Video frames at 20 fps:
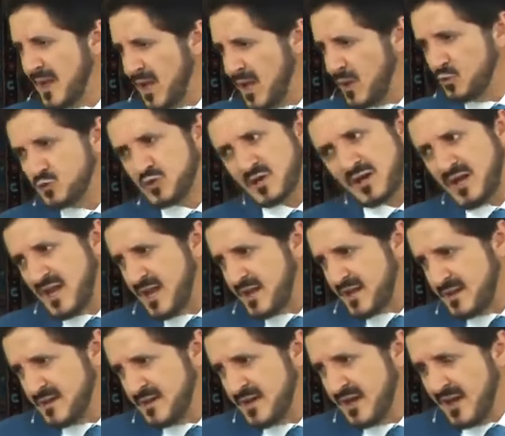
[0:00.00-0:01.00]
أن يدرى
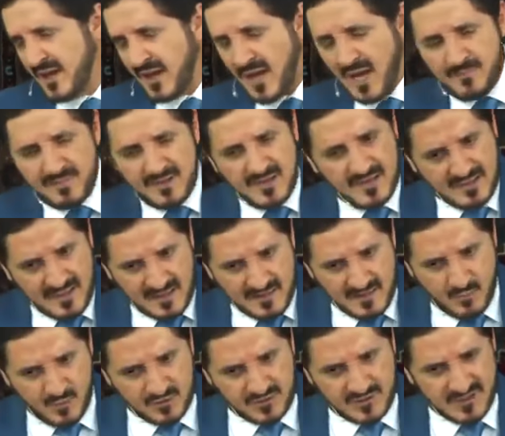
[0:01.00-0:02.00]
لكن حبل
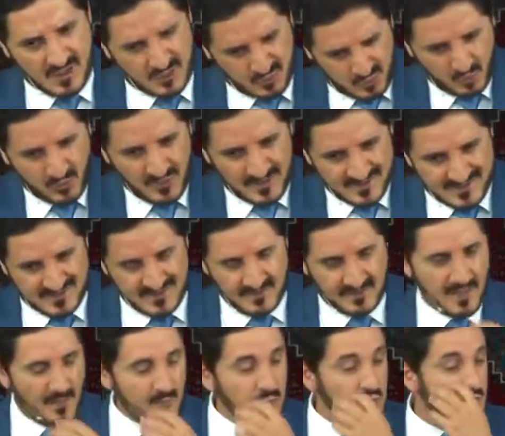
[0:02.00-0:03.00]
الكذب والتستر
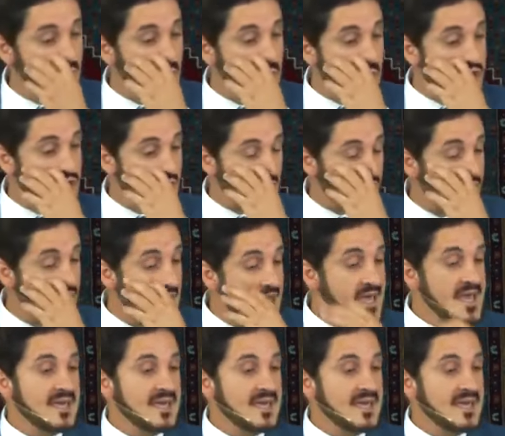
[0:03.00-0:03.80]
قصير لابد أن يكشف